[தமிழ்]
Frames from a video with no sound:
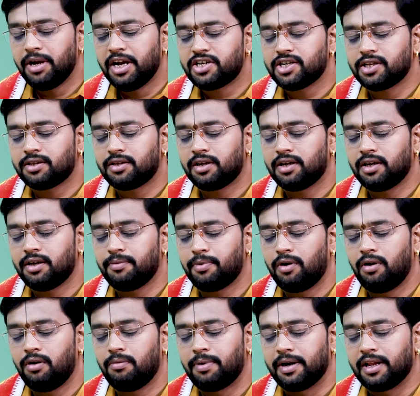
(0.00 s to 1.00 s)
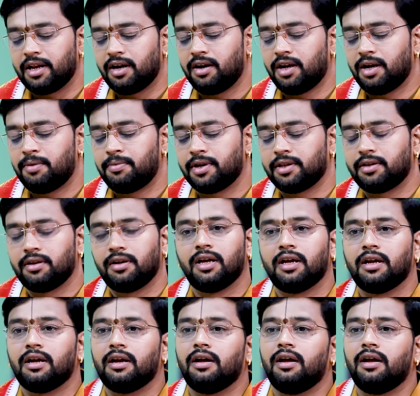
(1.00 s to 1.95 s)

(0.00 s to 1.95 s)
மேஷத்துக்கு இப்போது பன்னிரெண்டாம் இடத்துல